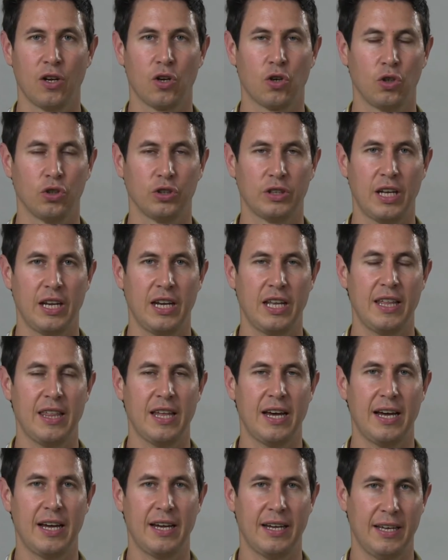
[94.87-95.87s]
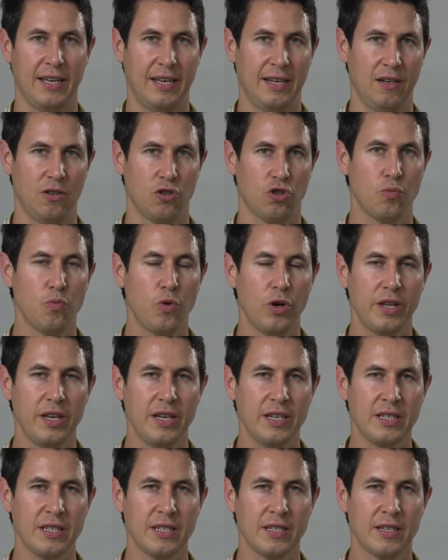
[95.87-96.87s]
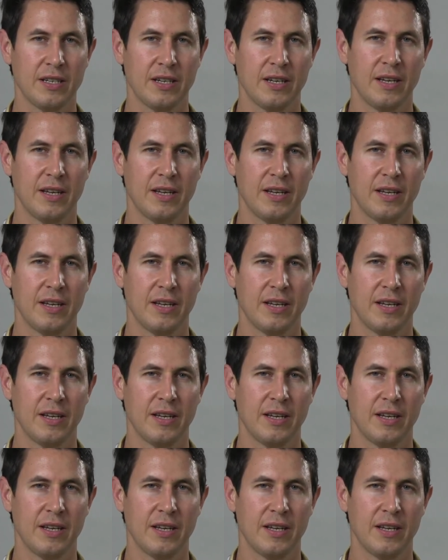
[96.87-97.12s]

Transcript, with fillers: contenida en los muelles